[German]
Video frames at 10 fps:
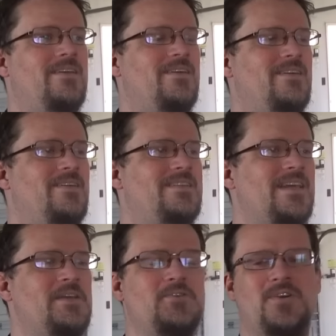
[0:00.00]
äh,
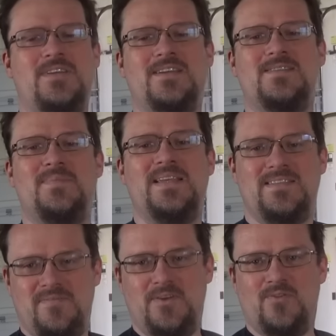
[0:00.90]
zeige ich euch erst im
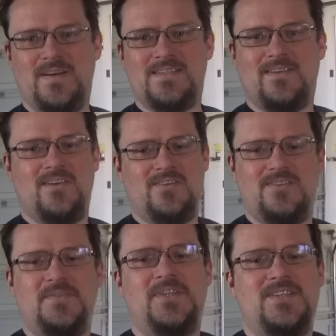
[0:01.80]
nächsten Video was,
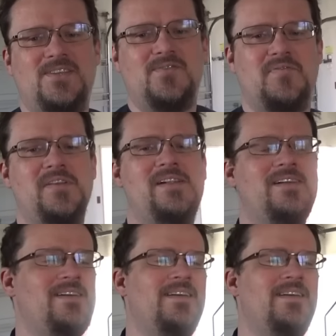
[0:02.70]
sonst wird das hier zu viel.